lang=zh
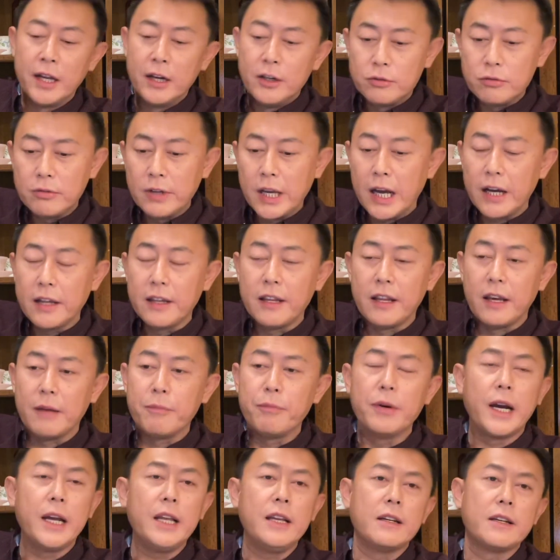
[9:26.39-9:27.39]
中央呢也
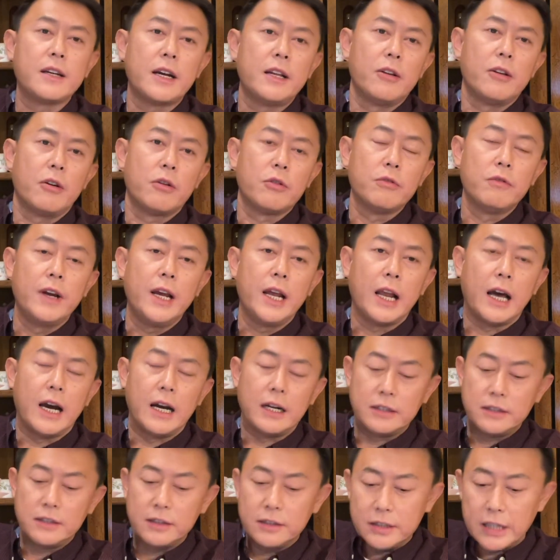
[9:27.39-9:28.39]
不给你站脚助威了。
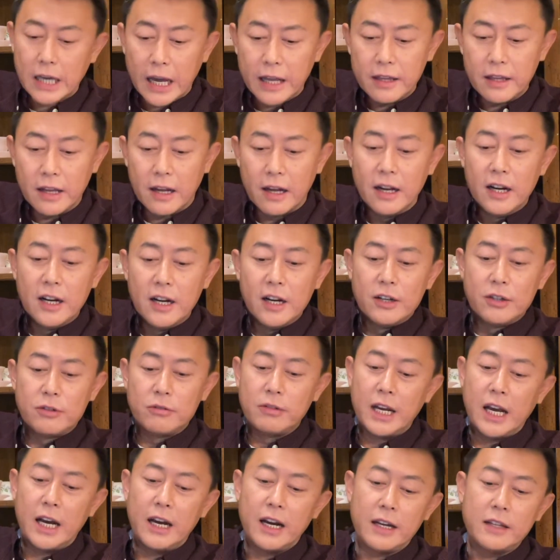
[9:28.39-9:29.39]
之前呢，
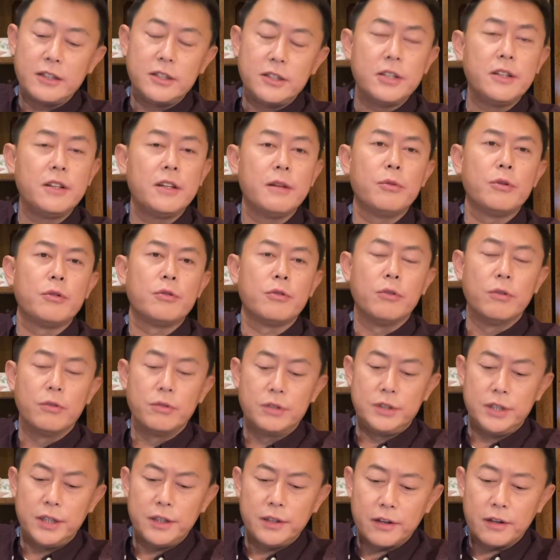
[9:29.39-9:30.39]
中央还亲自部
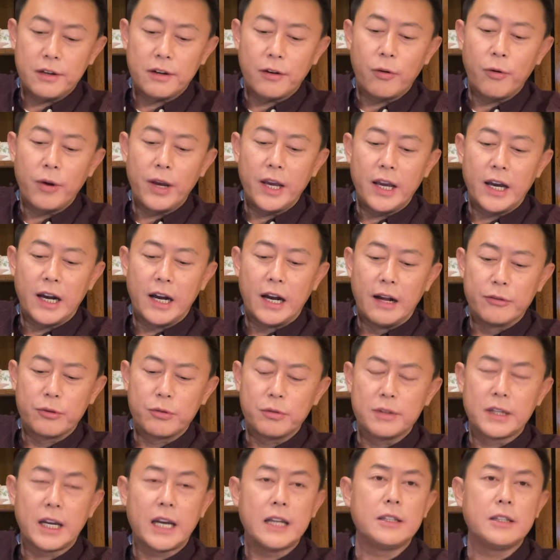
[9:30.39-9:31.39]
署、亲自指挥啊，
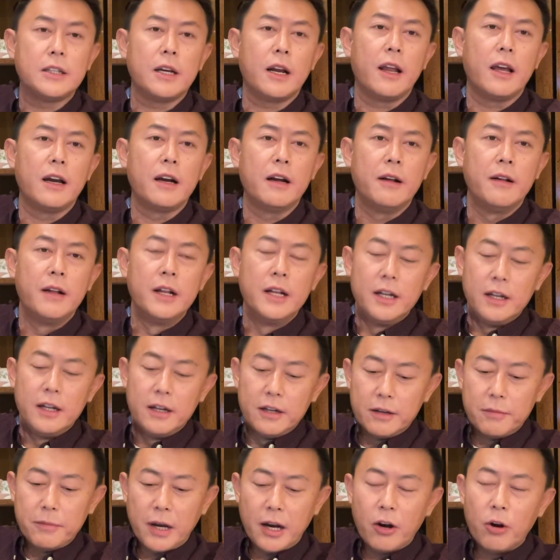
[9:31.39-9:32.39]
动态清零，
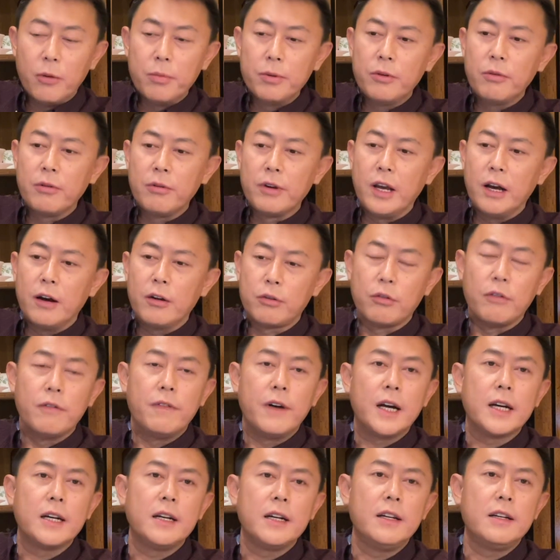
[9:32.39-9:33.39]
什么毫不动摇总
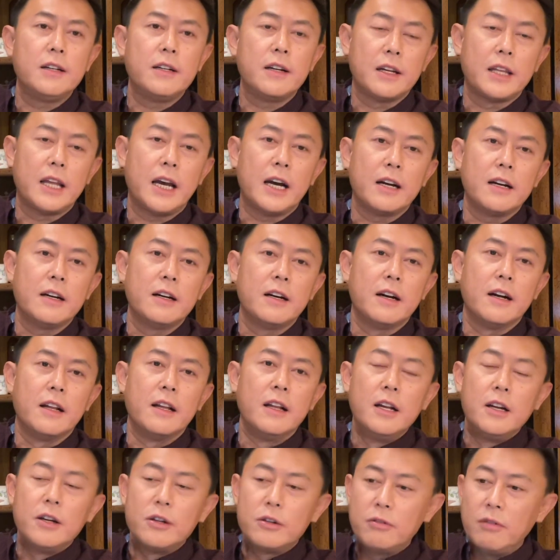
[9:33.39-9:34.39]
方针，这个那个，
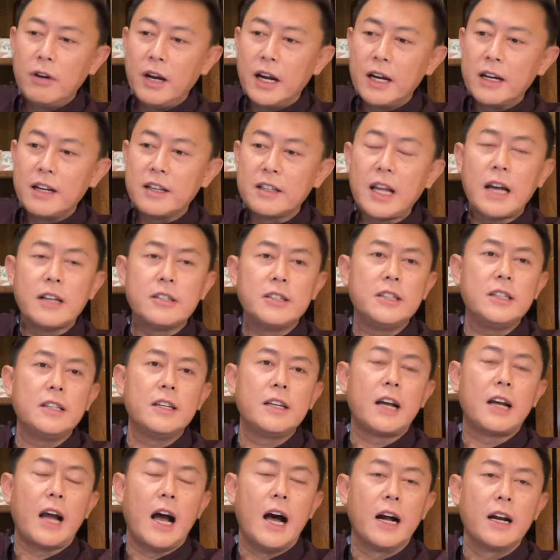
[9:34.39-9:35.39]
中央这大
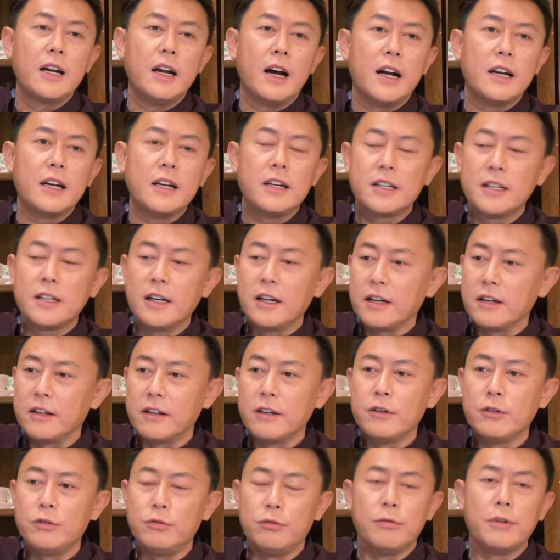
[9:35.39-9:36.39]
旗扛着，啊，这圣
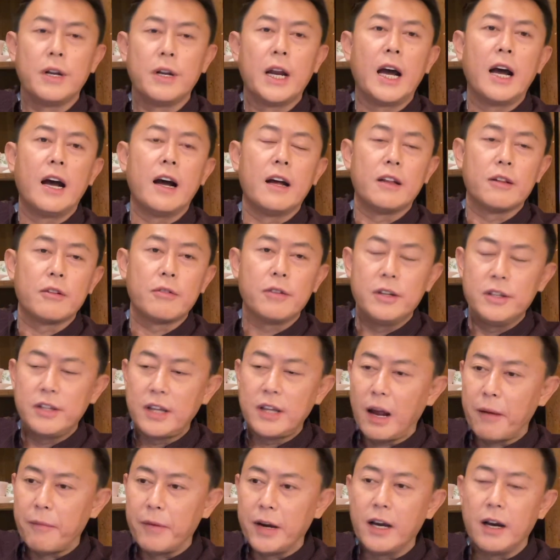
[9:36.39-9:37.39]
旨举着啊，所以
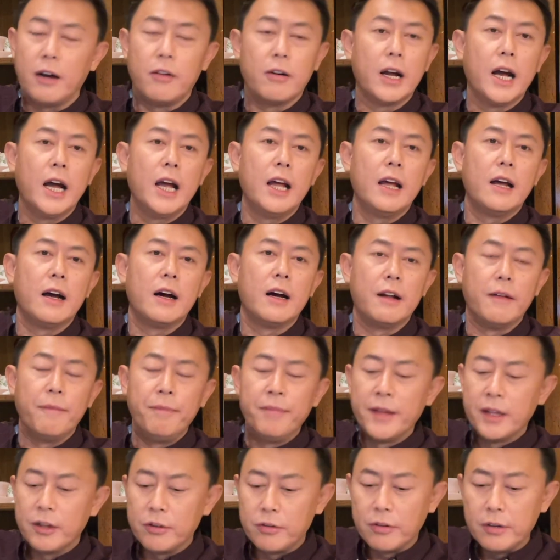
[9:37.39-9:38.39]
下边也好干啊，
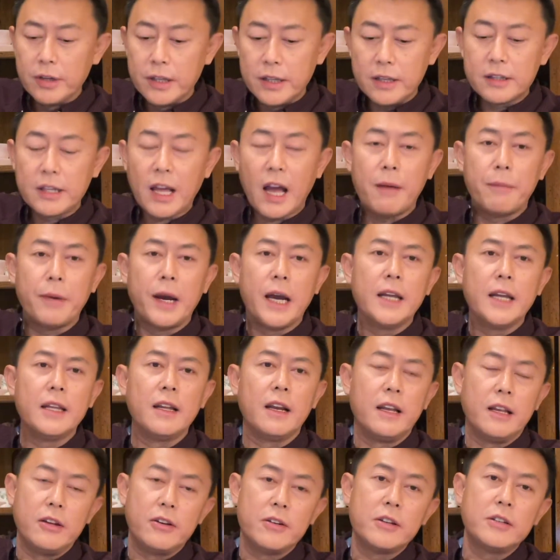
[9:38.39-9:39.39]
所以那大白呢
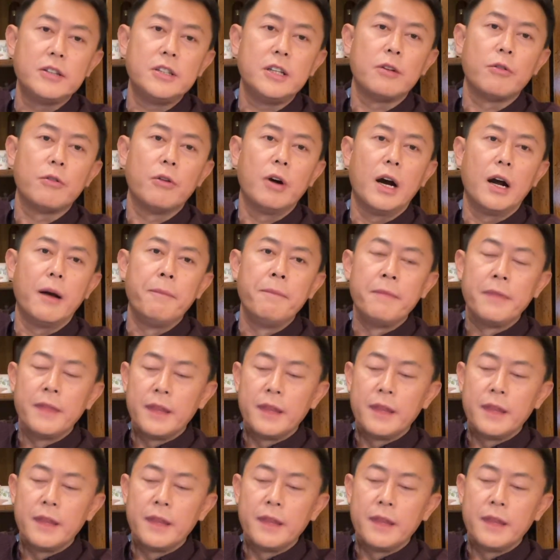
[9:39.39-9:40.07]
理直气壮。